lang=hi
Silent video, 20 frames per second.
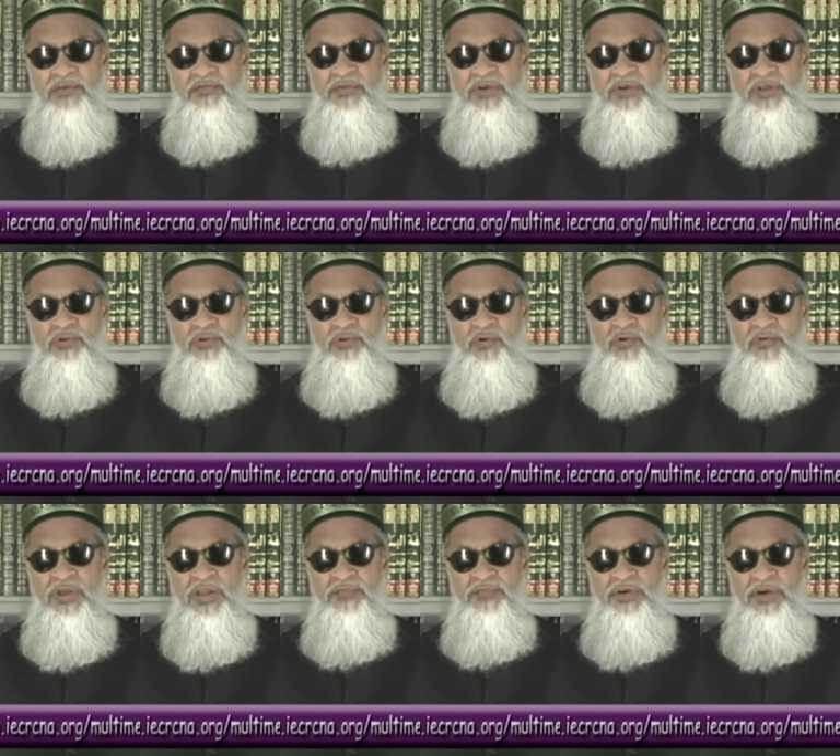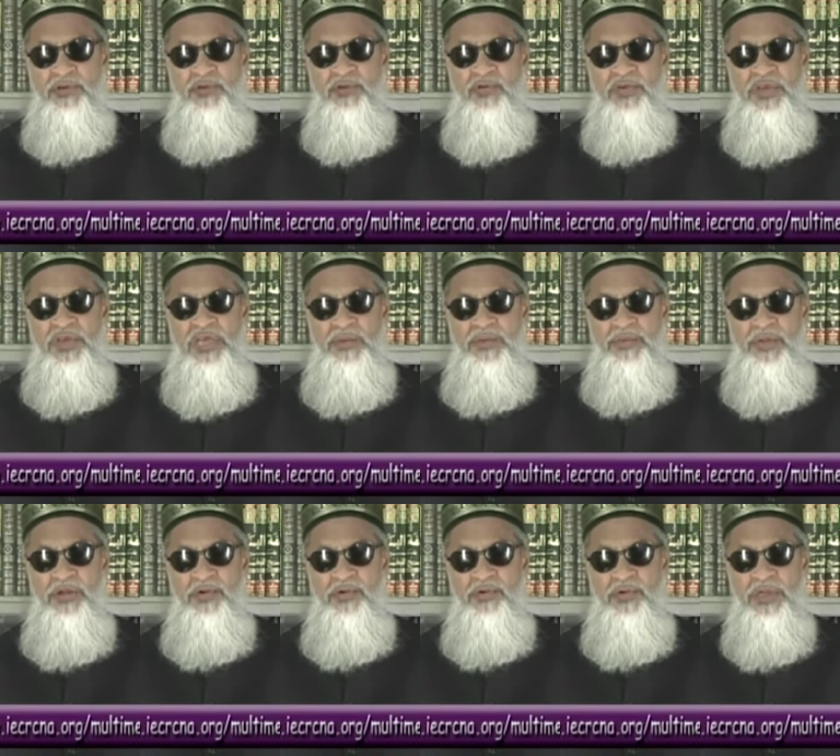सब वही तो हो व तो फ़ी है
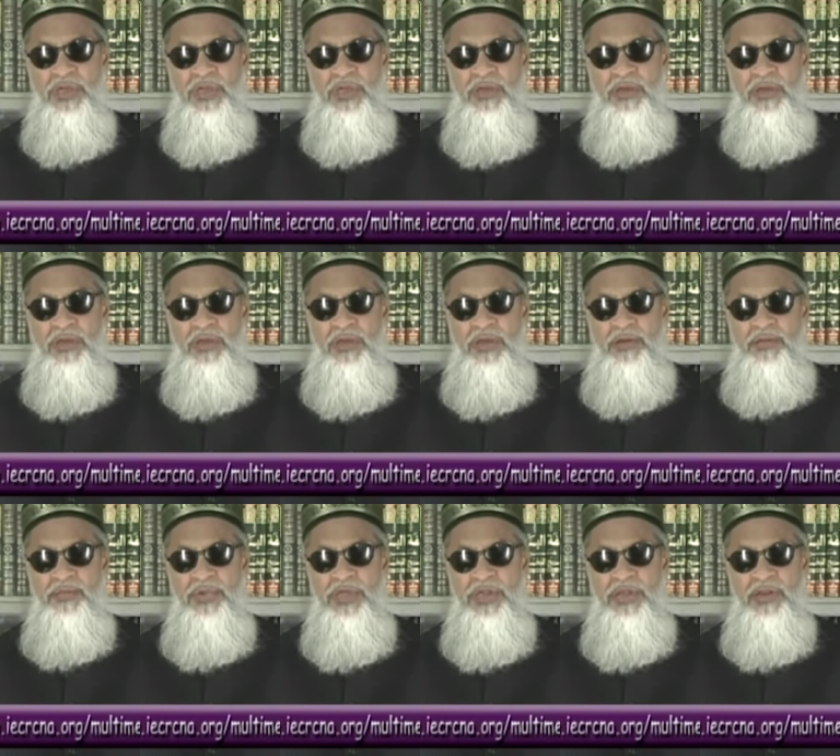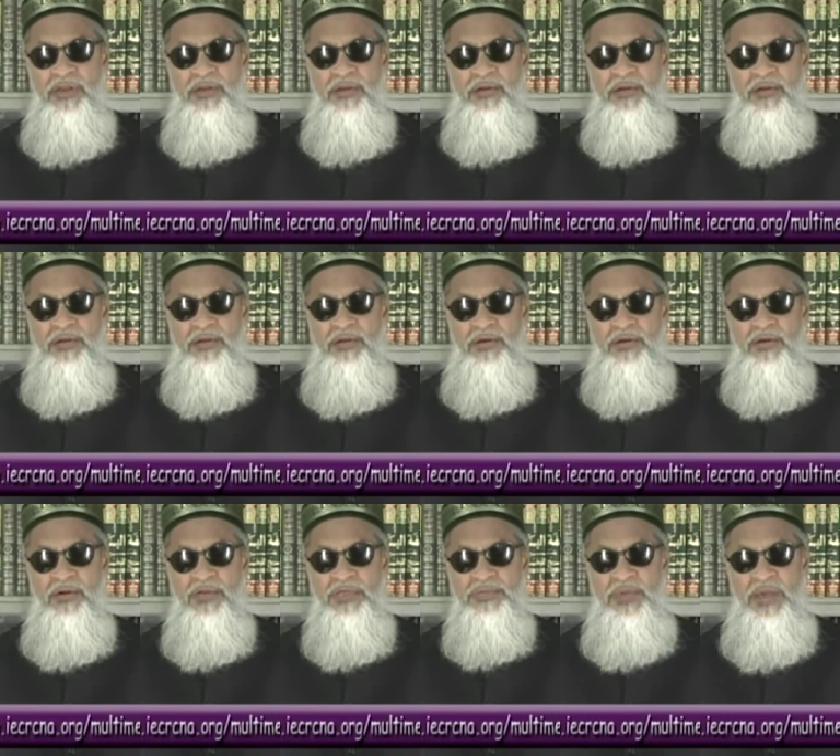मेर रूही फिर
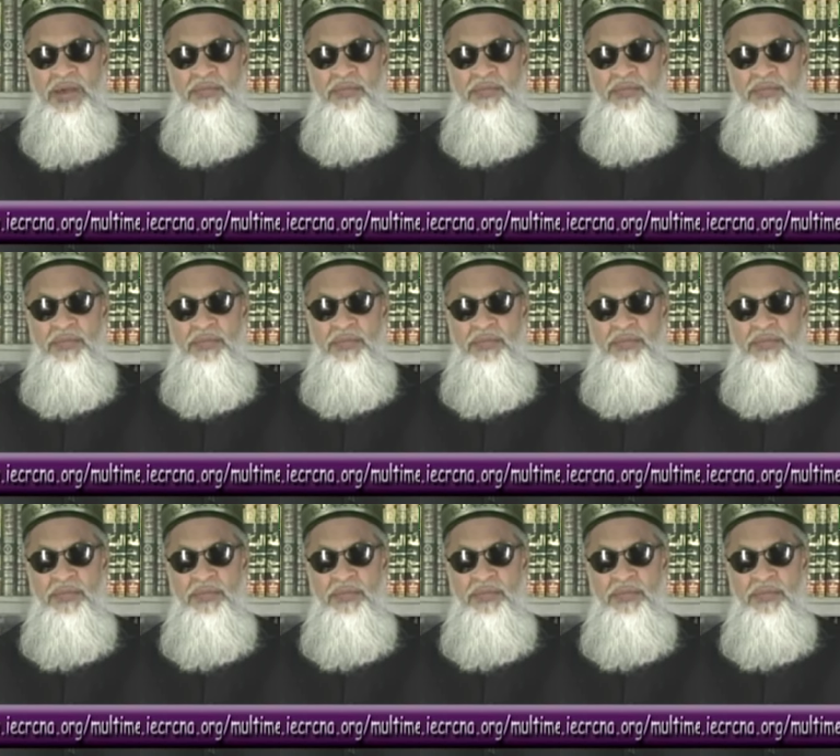उसमें